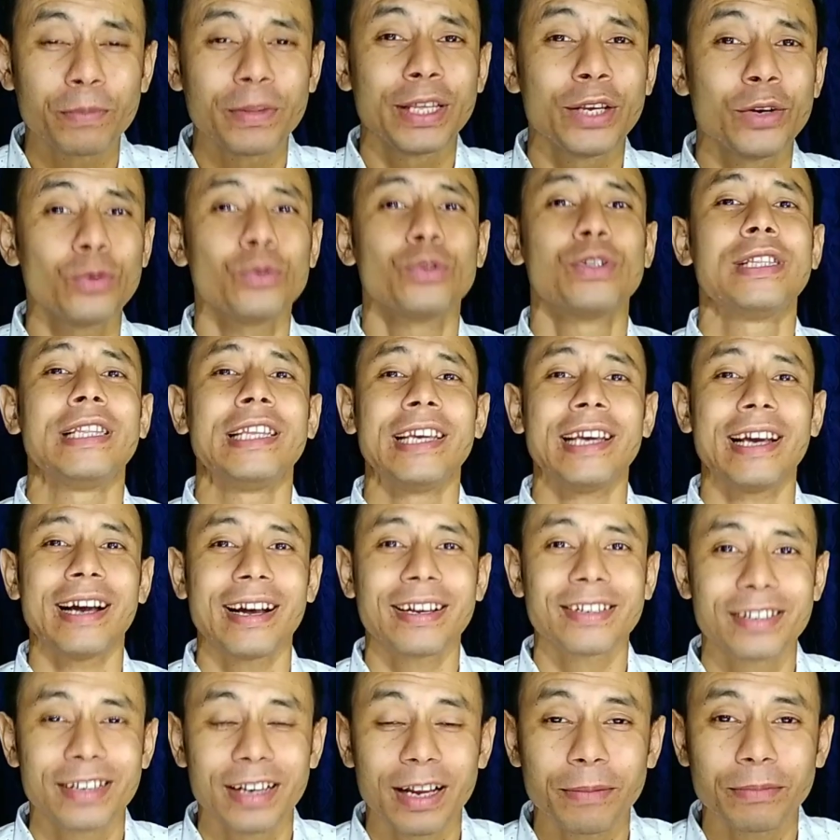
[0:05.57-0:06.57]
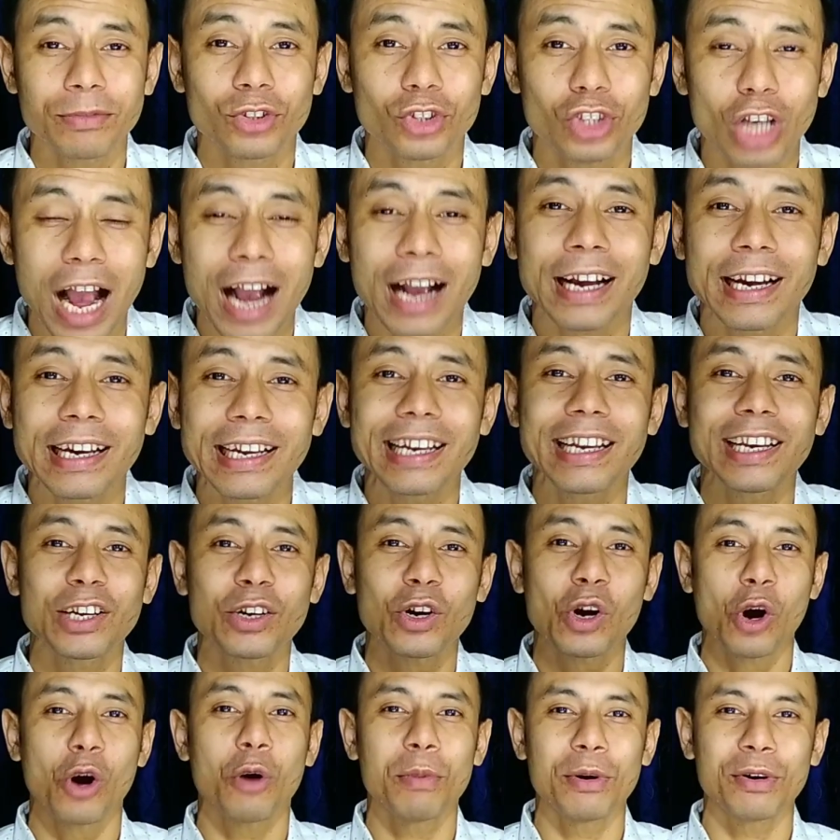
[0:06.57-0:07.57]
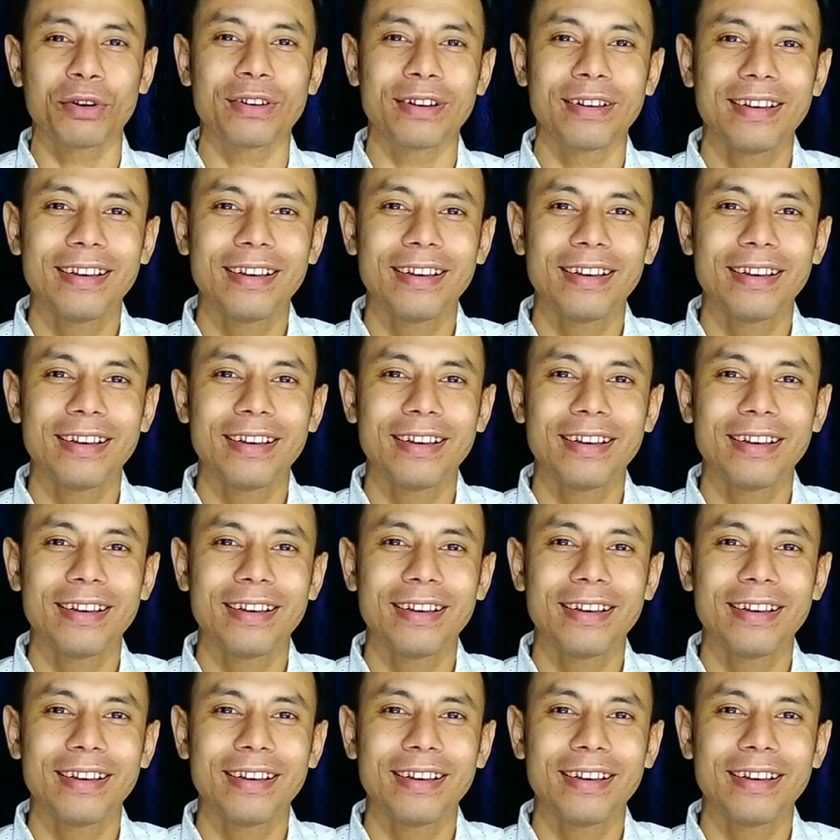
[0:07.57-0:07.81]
নিউজ নিয়ে আসলাম চাকরির খবর